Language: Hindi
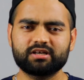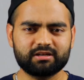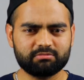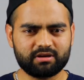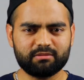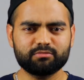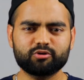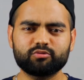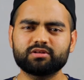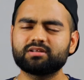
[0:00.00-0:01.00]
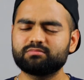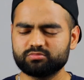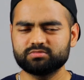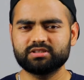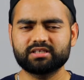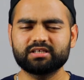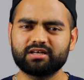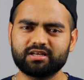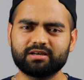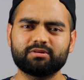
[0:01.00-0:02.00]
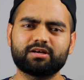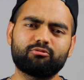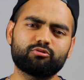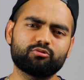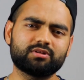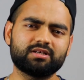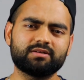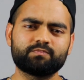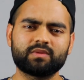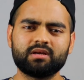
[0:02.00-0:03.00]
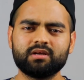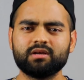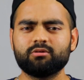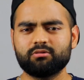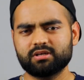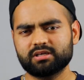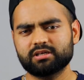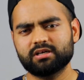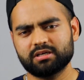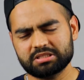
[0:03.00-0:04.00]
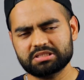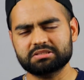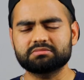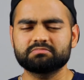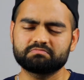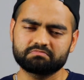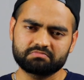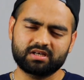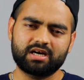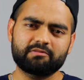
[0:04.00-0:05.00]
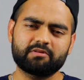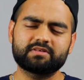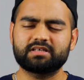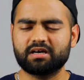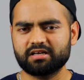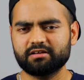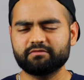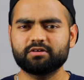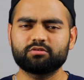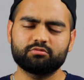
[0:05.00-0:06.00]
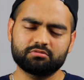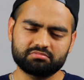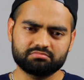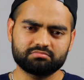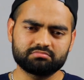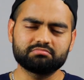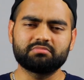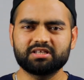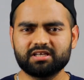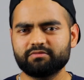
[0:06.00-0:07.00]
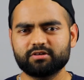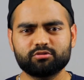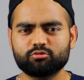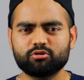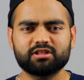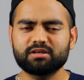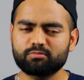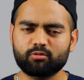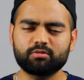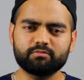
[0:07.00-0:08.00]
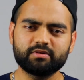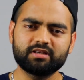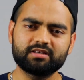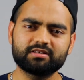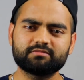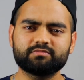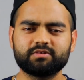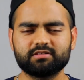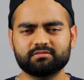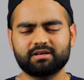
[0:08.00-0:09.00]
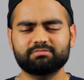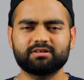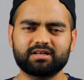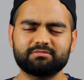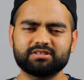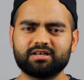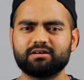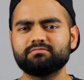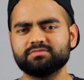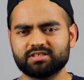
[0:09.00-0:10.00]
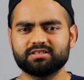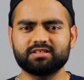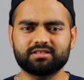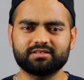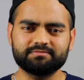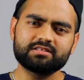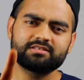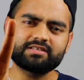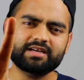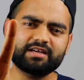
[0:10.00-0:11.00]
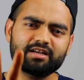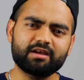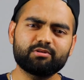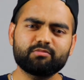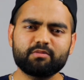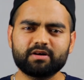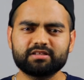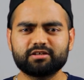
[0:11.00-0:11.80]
रहे हैं अगर आप काम करोगे तब जाके घंटे आपके काउंट होते हैं और अगर आपका स्कार है फिर तो बढ़िया फिर तो कोई इतनी प्रॉब्लम भी नहीं है फिर आपका आराम से काम चल जाता है सेकेंड टाइप की मैं बात